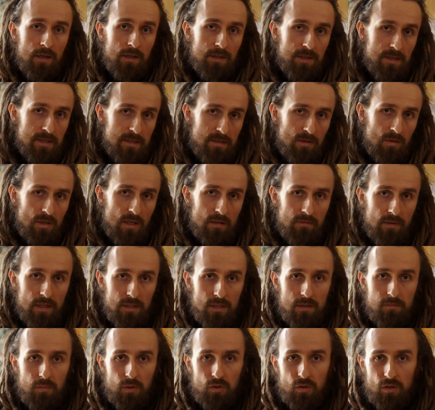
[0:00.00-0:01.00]
jest
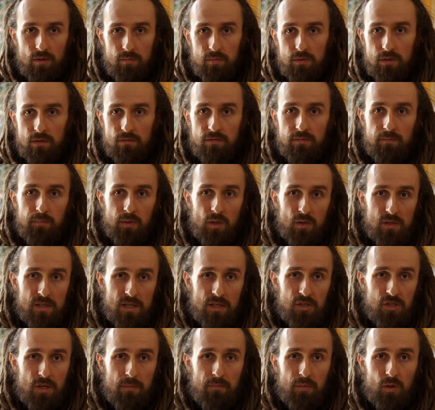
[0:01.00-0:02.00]
dodawany podobno w
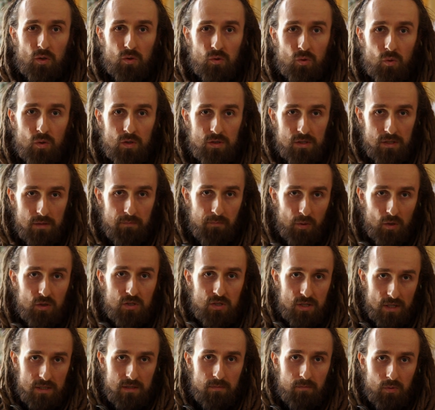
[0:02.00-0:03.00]
procesie produkcji,
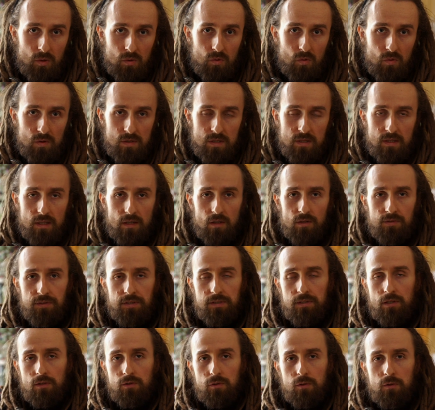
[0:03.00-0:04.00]
podczas produkcji tego
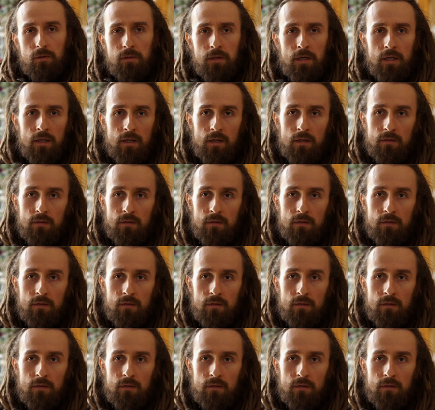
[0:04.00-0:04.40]
tytoniu,